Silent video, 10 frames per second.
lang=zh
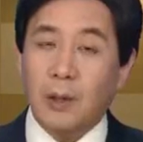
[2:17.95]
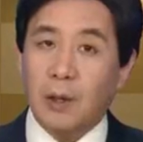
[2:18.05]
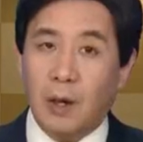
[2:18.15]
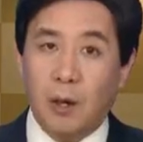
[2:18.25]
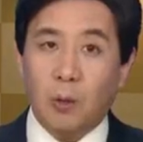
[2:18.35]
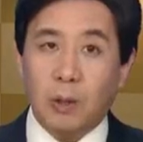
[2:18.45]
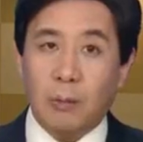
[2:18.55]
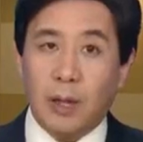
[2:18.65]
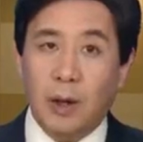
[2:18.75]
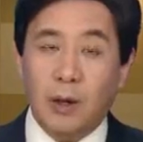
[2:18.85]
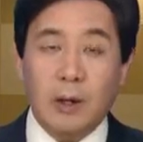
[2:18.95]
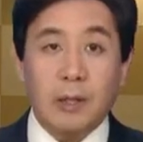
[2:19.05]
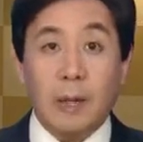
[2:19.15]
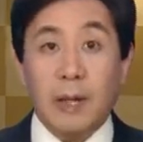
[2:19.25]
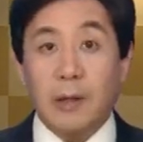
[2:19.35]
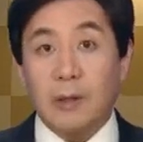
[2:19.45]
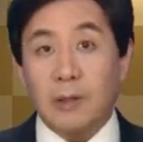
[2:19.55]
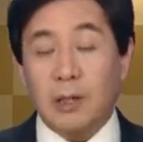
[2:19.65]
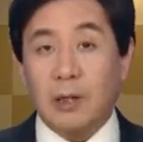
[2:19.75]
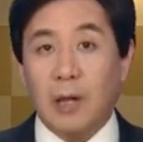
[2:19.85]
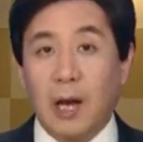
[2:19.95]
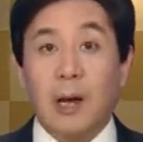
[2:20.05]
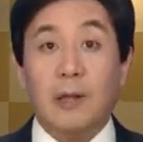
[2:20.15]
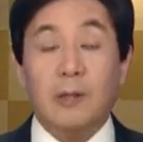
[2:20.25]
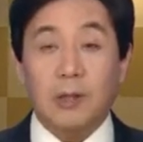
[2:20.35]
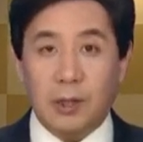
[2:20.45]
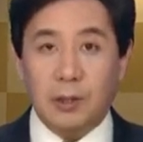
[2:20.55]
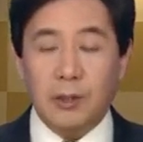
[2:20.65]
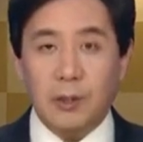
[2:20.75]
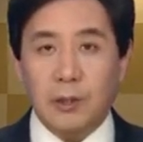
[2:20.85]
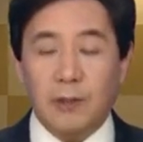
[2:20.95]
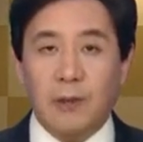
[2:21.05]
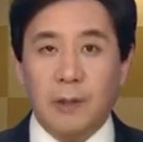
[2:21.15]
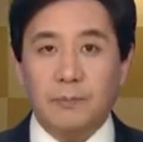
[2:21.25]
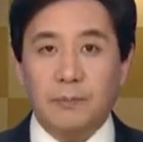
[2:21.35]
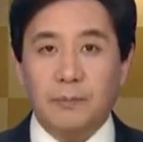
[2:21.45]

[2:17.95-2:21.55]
好，观众朋友，下面请看时事近闻。